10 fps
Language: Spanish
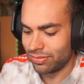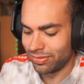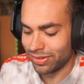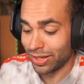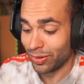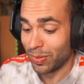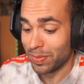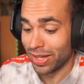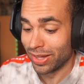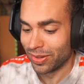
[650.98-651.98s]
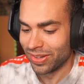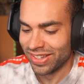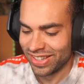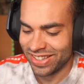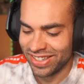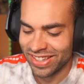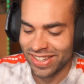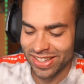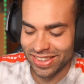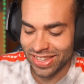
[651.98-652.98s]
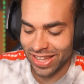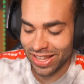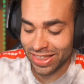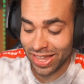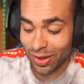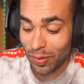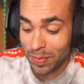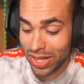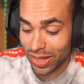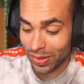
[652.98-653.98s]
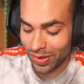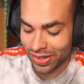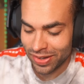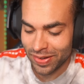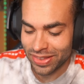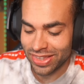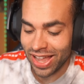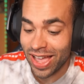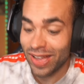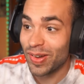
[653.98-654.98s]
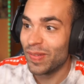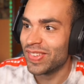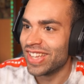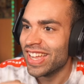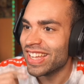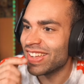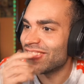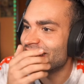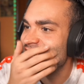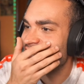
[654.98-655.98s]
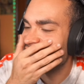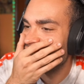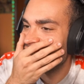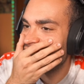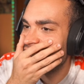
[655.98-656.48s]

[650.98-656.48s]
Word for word: Tengo miedo Tengo miedo tengo que pensé que...